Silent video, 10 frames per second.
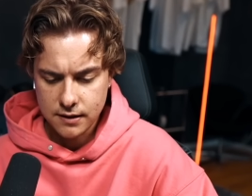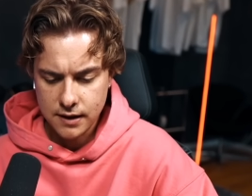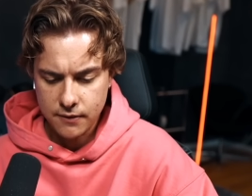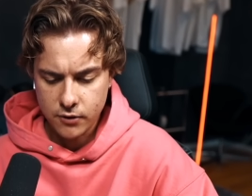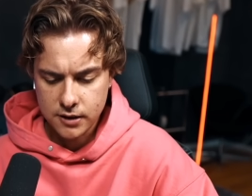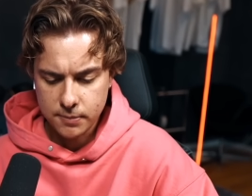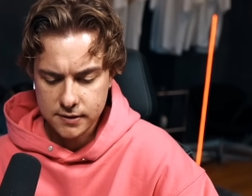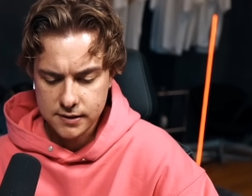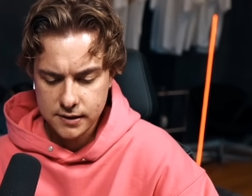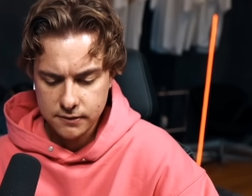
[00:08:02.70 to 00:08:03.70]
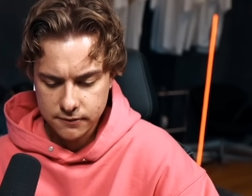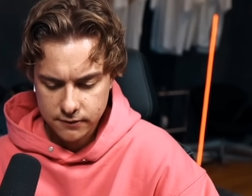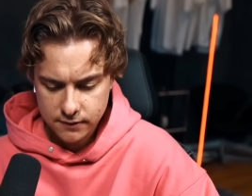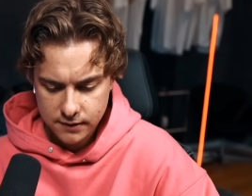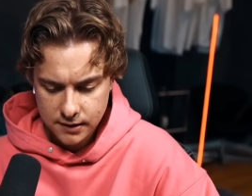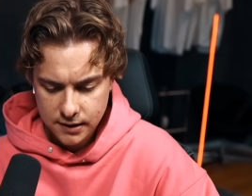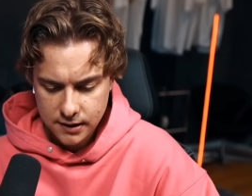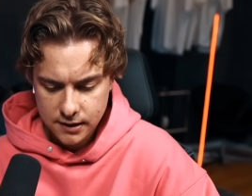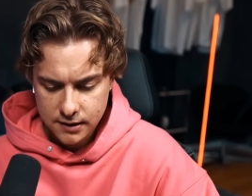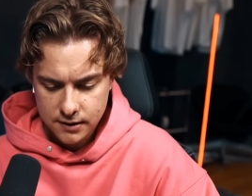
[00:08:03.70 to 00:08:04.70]
Er wurde depressiv.
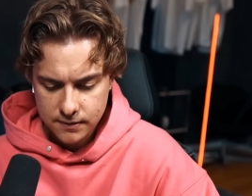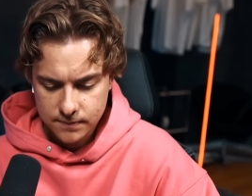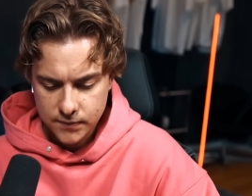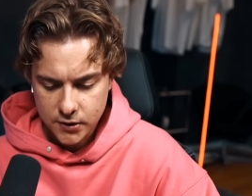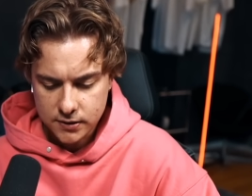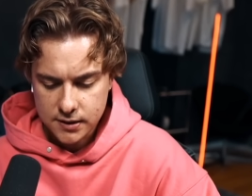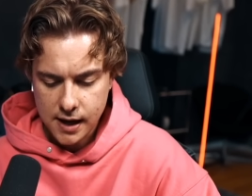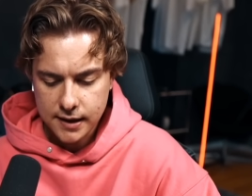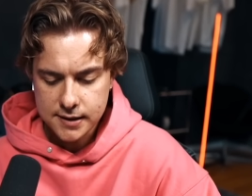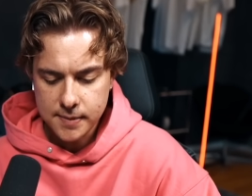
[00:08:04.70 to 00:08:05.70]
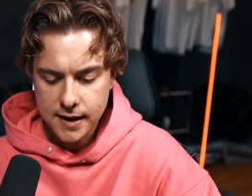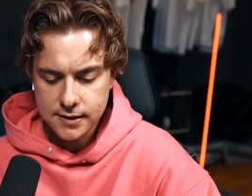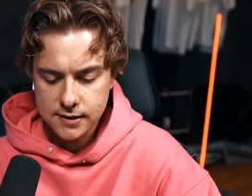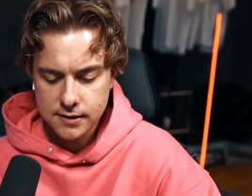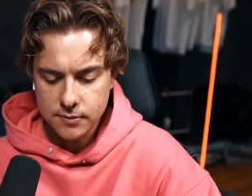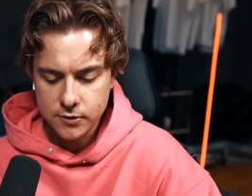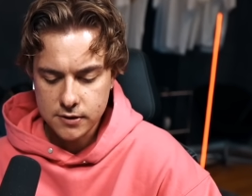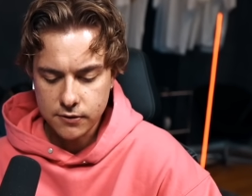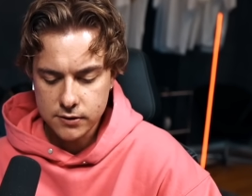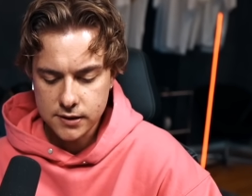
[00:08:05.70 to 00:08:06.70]
Ich konnte tagelang nichts mehr essen,
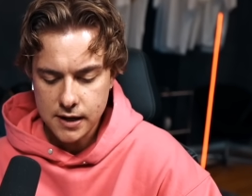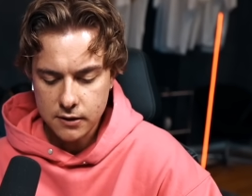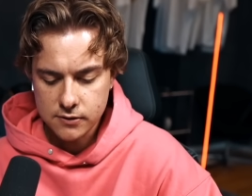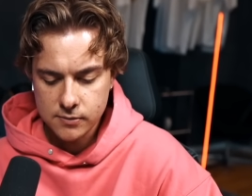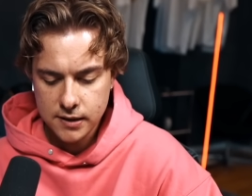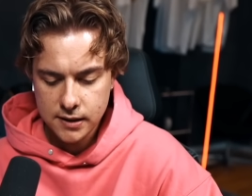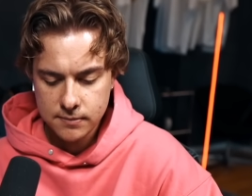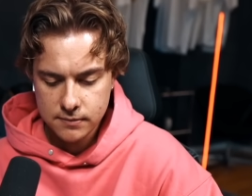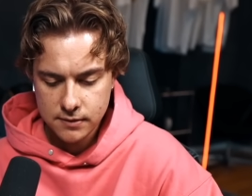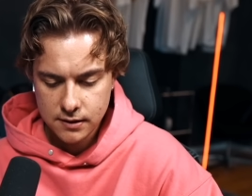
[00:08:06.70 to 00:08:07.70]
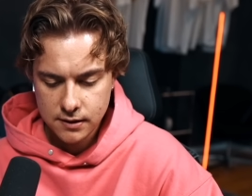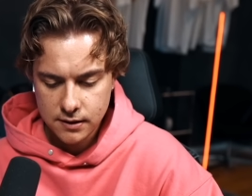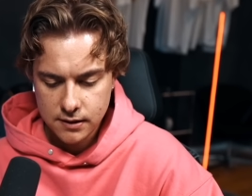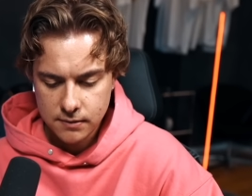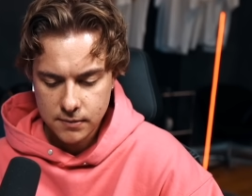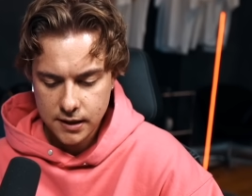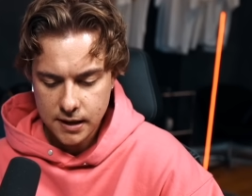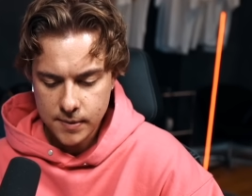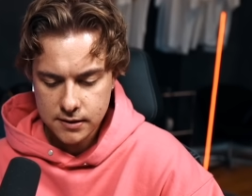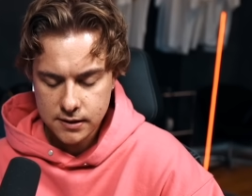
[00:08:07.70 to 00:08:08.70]
musste Flüssignahrung zu mir nehmen,
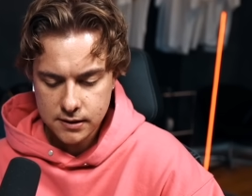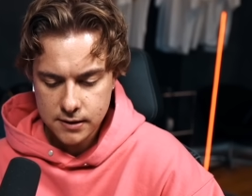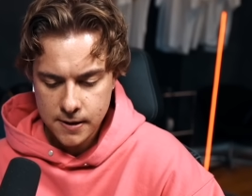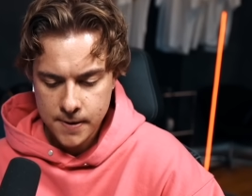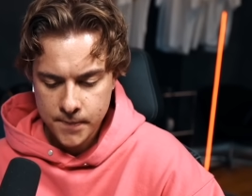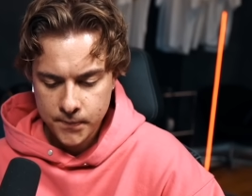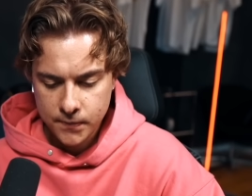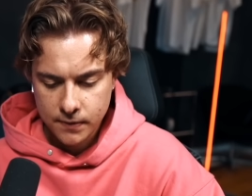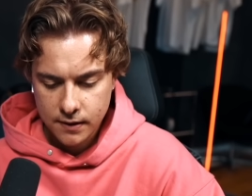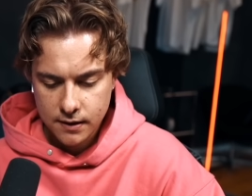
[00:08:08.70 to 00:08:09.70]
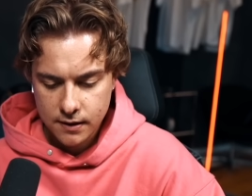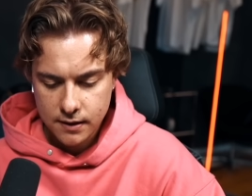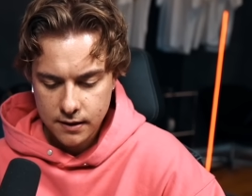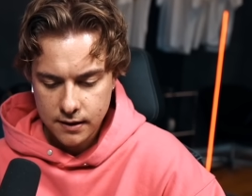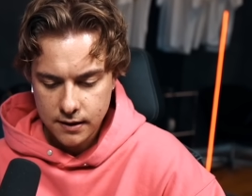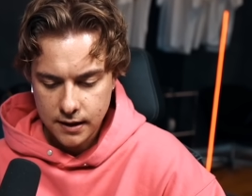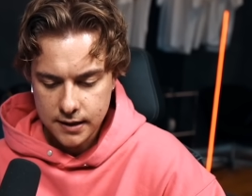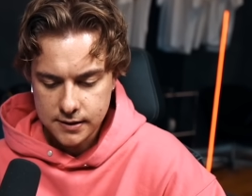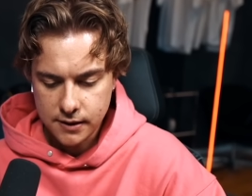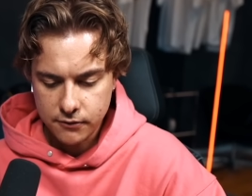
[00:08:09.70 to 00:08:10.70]
Medikamente
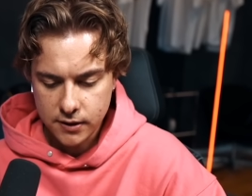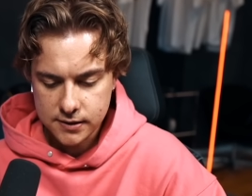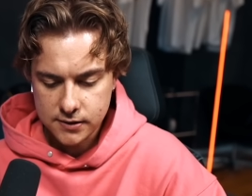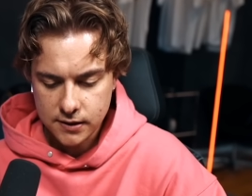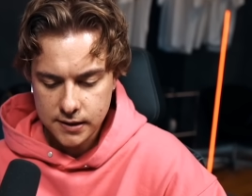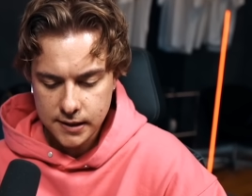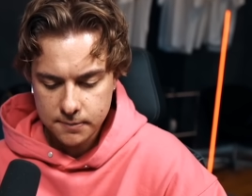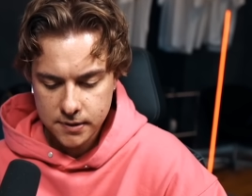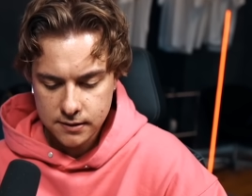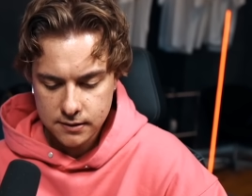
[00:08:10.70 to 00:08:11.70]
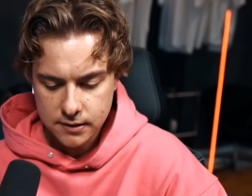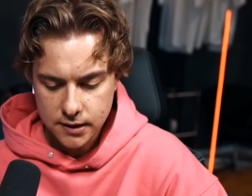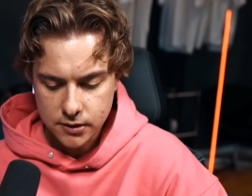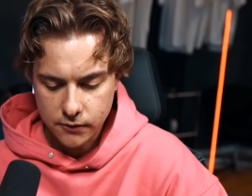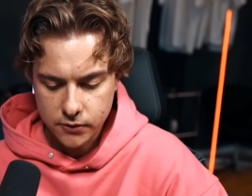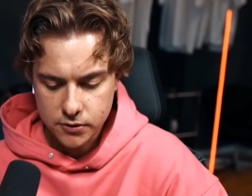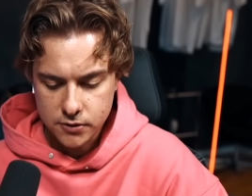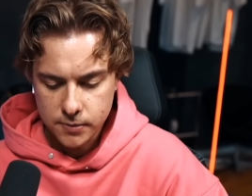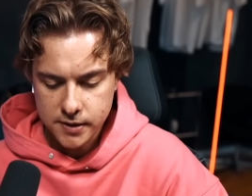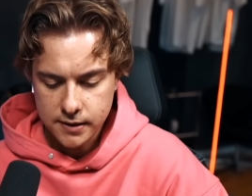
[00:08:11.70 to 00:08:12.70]
als sie erfuhr, dass ich zur Klinik bin. Ich hoffe, du
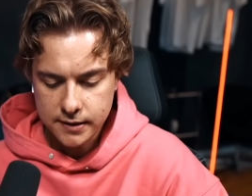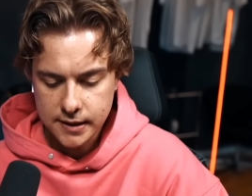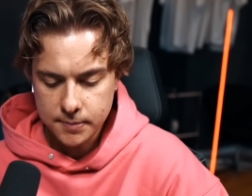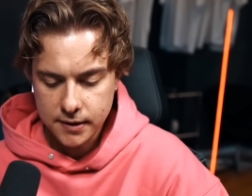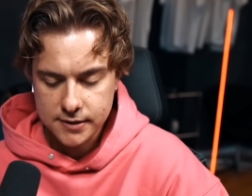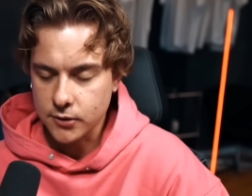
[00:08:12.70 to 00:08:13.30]
stirbst dann an Depris.